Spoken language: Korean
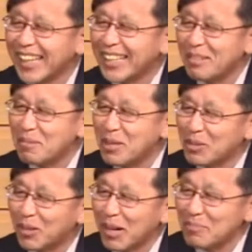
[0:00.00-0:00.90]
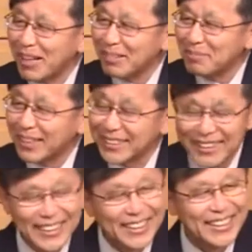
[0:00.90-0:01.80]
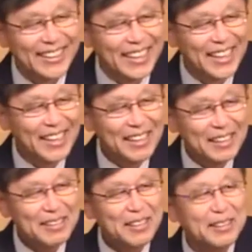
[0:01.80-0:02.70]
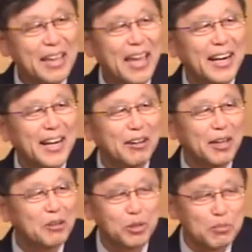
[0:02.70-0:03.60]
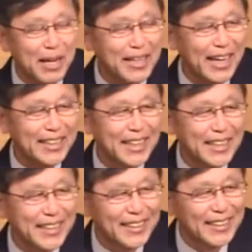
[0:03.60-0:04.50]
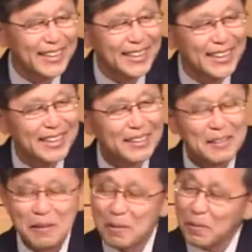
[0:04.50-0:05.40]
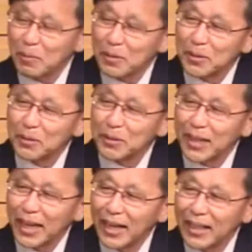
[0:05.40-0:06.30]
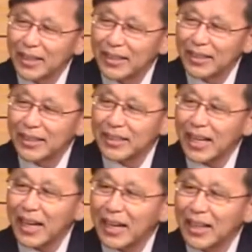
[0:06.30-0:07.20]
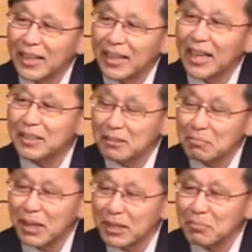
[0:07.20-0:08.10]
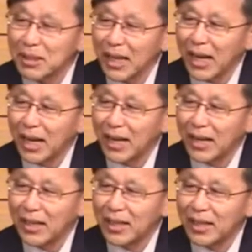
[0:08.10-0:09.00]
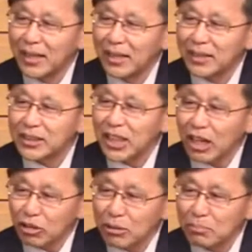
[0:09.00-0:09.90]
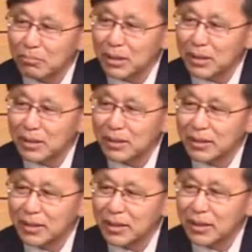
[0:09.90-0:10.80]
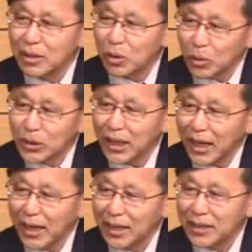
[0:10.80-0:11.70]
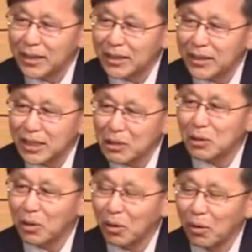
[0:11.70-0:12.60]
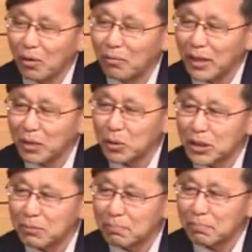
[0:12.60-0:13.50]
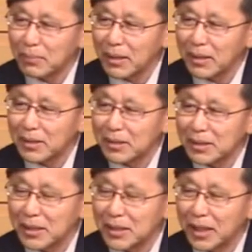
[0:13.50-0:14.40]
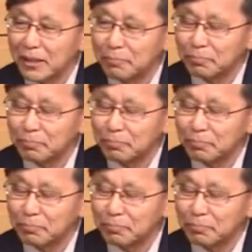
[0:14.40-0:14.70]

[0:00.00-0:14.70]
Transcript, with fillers: 이비인후과 말 맞죠. 근데, 근데 그게 헬라어의 우리말이 아니에요. 코이노니아. 이게 다 같은 말입니다. 사귐, 교제, 친교, 펠로십 이런 뜻인데